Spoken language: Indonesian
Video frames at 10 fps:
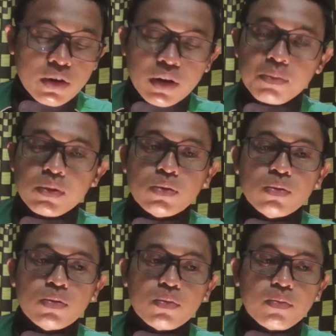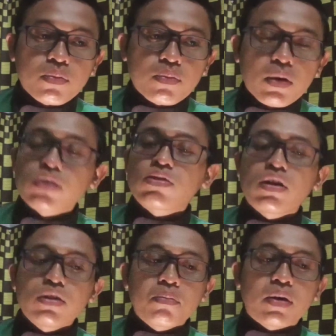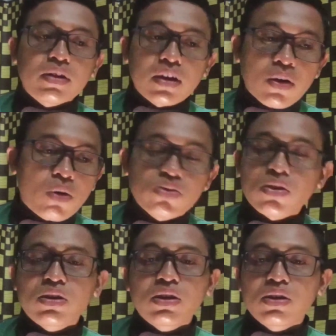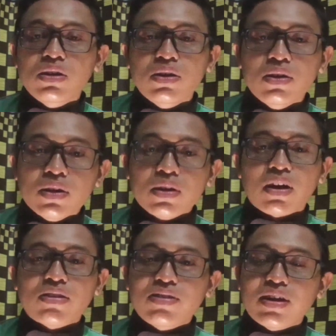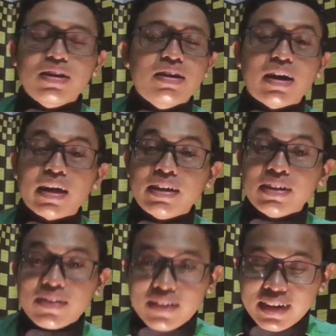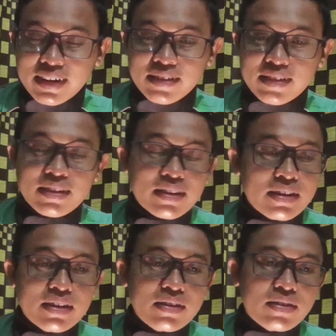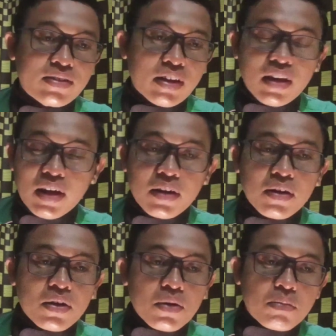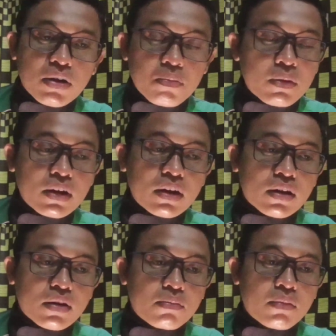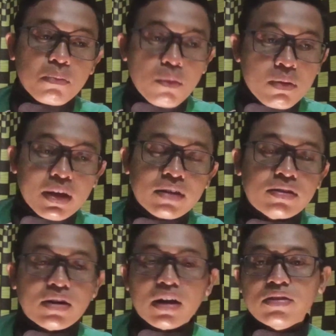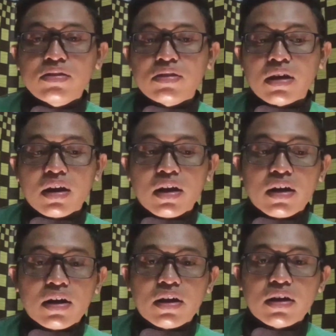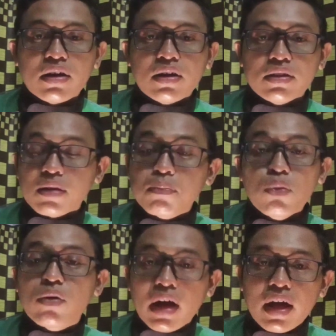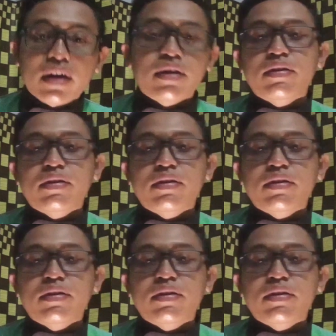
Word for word: Grab itu penghasilannya banyak nggak usah dikasihan nih nggak kayak gitu kan guys ya jadi saya bener-bener mempublikasikan secara terbuka